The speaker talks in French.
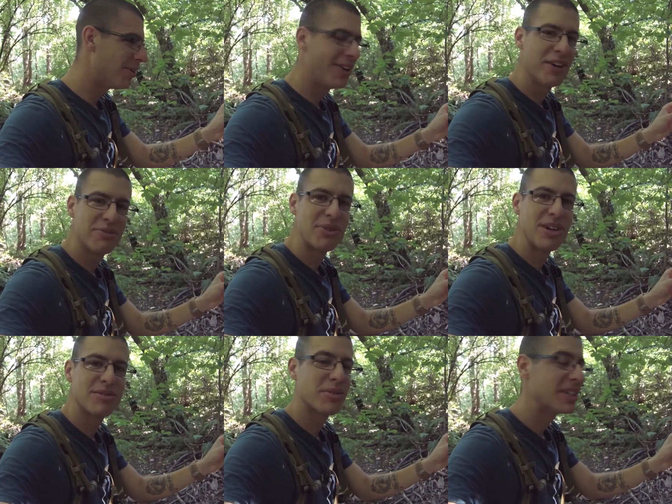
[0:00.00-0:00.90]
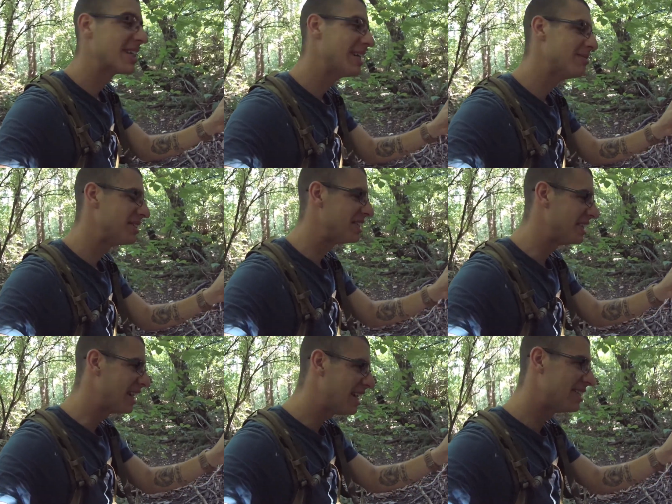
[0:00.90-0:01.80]
là, il faut l'avouer quand même,
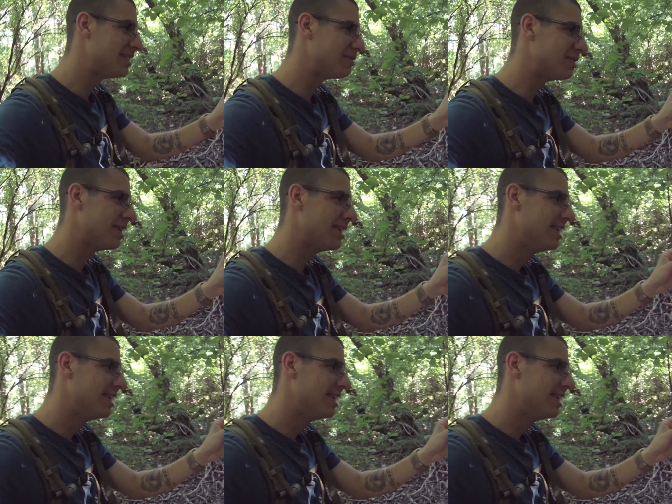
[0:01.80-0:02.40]
c'est assez fort.